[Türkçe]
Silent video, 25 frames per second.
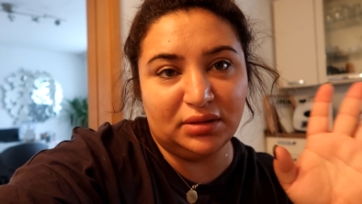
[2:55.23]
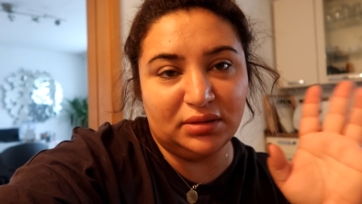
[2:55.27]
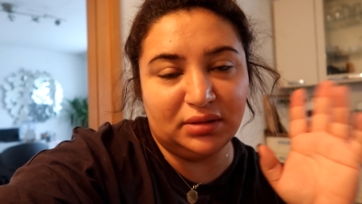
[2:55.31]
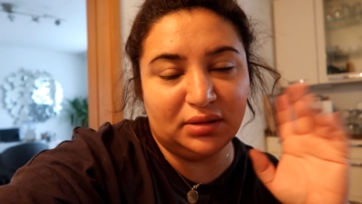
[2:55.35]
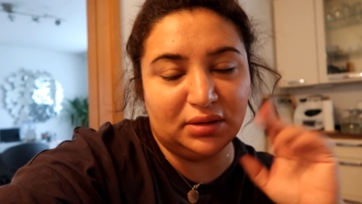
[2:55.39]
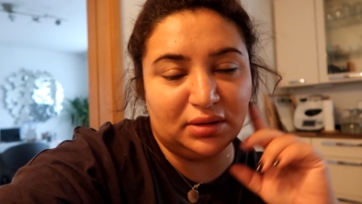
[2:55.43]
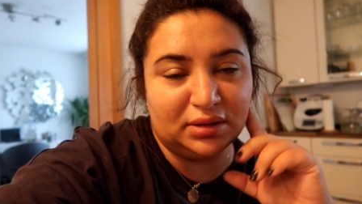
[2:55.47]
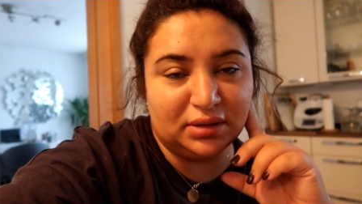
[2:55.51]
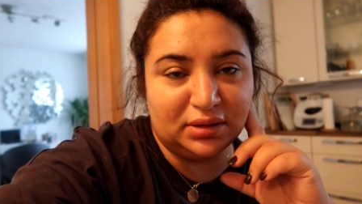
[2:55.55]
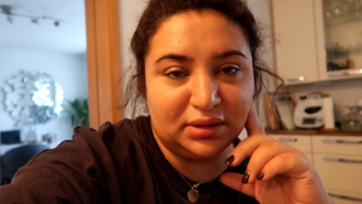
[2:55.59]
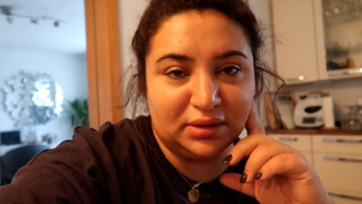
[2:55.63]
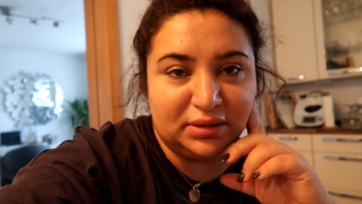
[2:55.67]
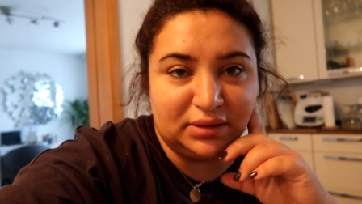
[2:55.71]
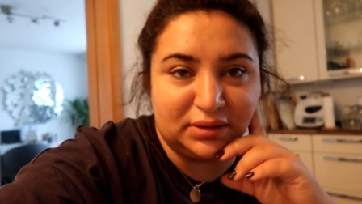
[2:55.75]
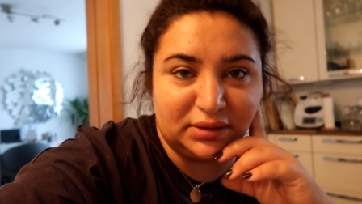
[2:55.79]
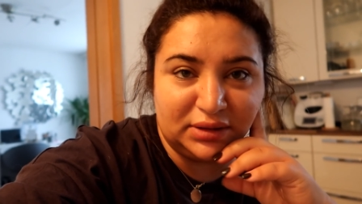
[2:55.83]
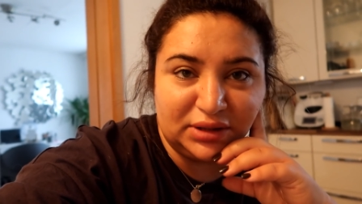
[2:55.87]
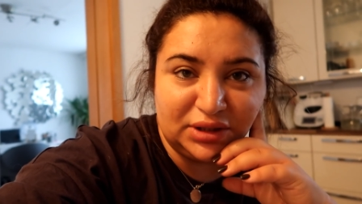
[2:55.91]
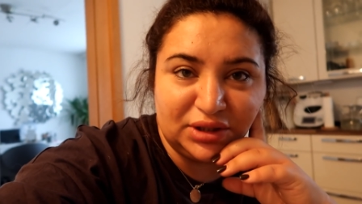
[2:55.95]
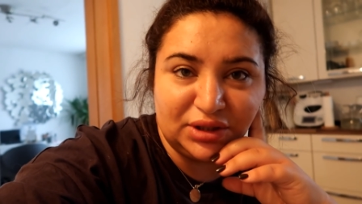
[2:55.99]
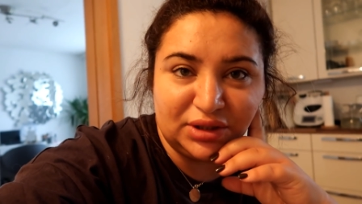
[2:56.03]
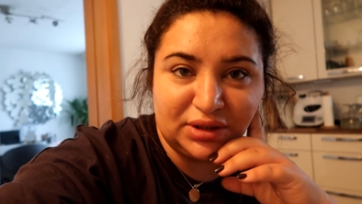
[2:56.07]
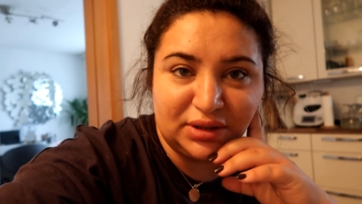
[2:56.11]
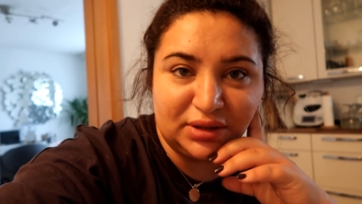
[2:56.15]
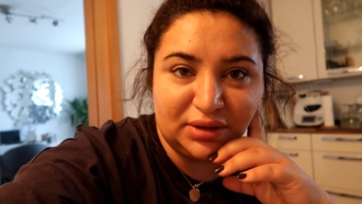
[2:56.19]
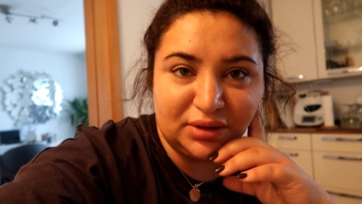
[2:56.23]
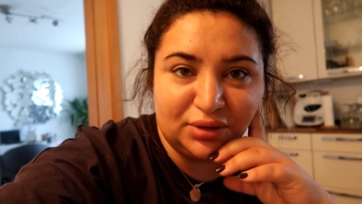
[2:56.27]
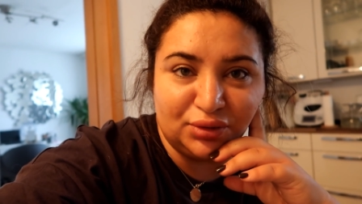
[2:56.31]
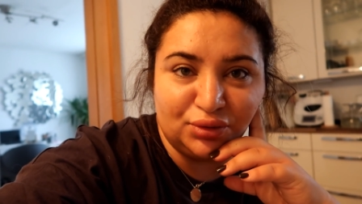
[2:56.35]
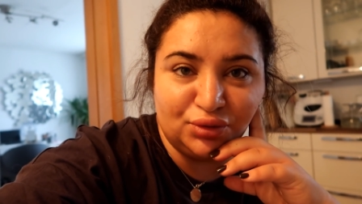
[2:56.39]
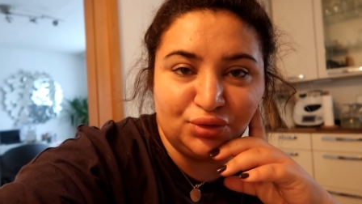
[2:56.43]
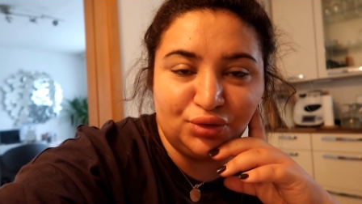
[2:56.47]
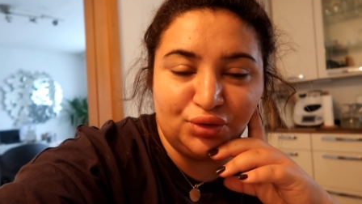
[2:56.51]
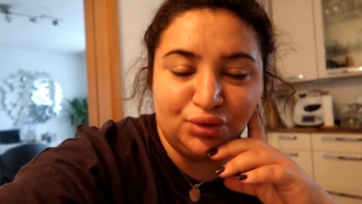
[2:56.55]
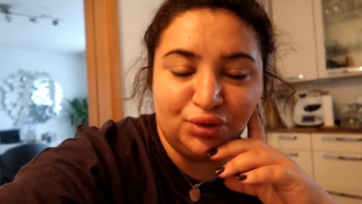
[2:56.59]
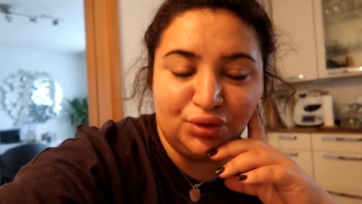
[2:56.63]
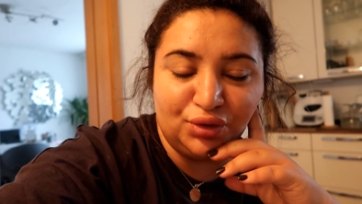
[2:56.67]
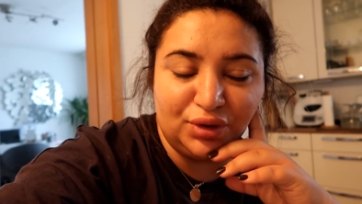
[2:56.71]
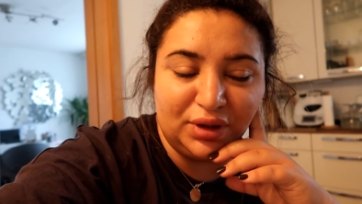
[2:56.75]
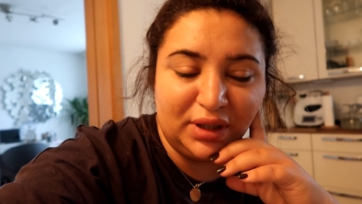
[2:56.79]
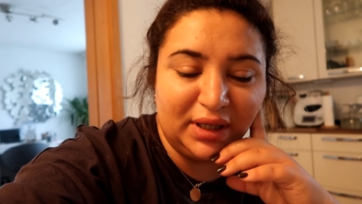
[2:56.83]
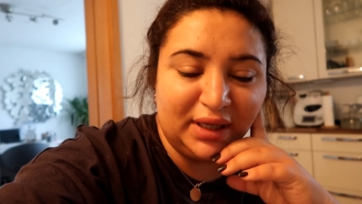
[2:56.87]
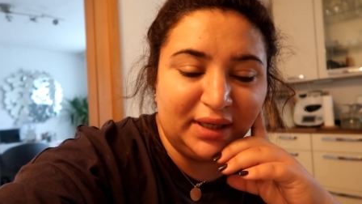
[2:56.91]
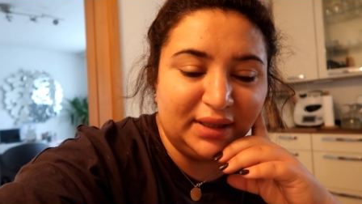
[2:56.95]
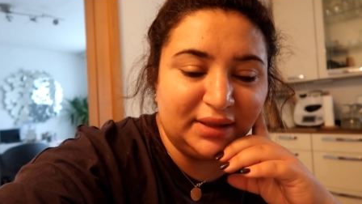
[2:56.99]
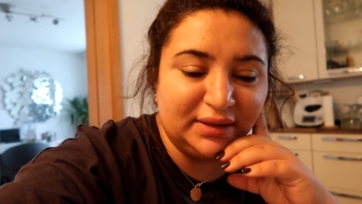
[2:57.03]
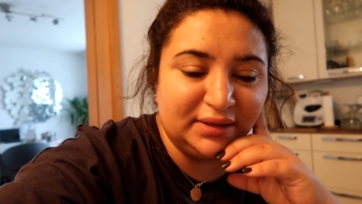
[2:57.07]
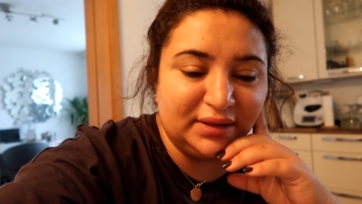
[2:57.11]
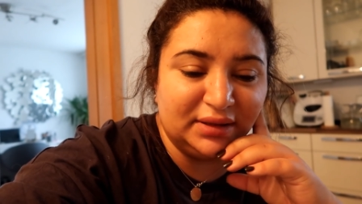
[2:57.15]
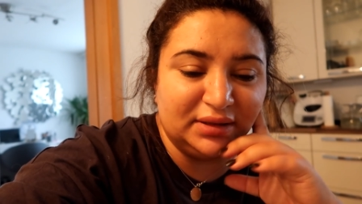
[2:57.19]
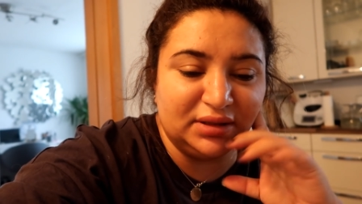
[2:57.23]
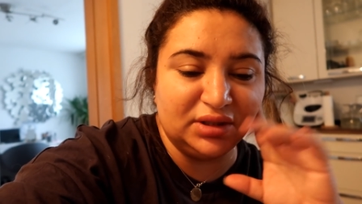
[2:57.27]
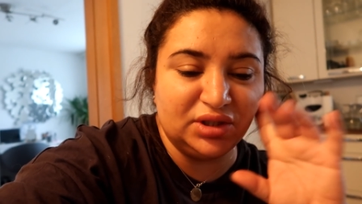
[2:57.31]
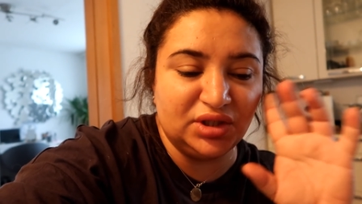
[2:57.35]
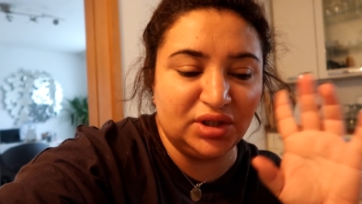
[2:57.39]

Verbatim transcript: Ee, işte düğünlerde,